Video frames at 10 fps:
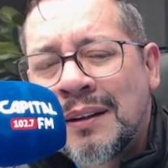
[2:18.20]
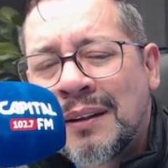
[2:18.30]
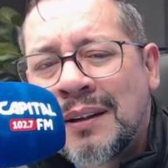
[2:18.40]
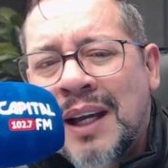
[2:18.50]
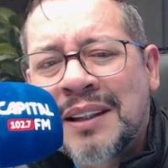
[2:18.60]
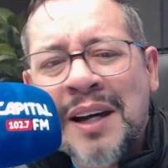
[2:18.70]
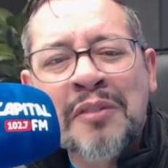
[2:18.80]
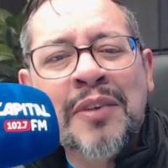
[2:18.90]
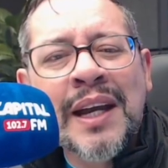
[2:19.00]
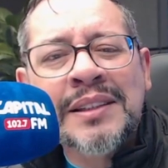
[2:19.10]
que
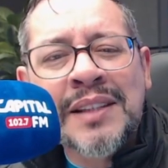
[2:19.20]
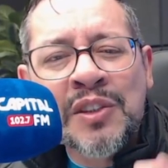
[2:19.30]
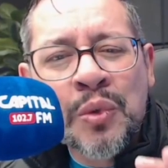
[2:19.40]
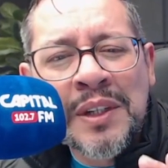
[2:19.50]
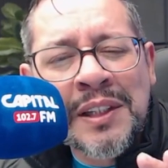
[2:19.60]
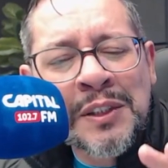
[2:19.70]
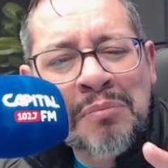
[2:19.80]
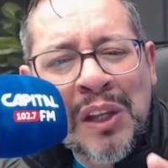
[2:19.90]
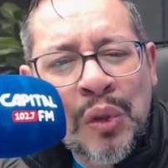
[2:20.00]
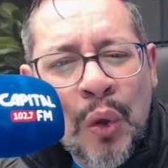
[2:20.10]
através das coisas
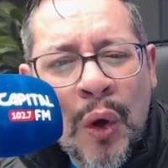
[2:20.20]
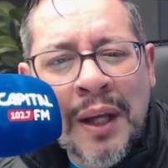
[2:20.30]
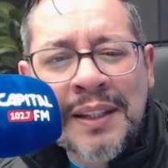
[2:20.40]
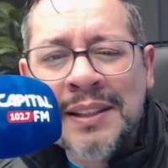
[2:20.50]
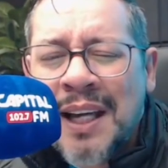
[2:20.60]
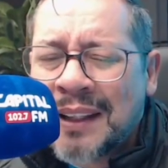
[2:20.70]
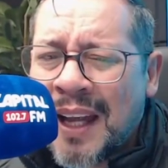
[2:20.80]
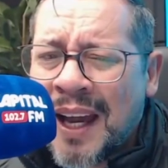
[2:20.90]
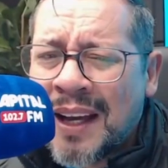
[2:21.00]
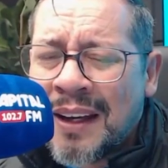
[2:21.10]
menores e
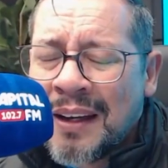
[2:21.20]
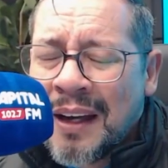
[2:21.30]
até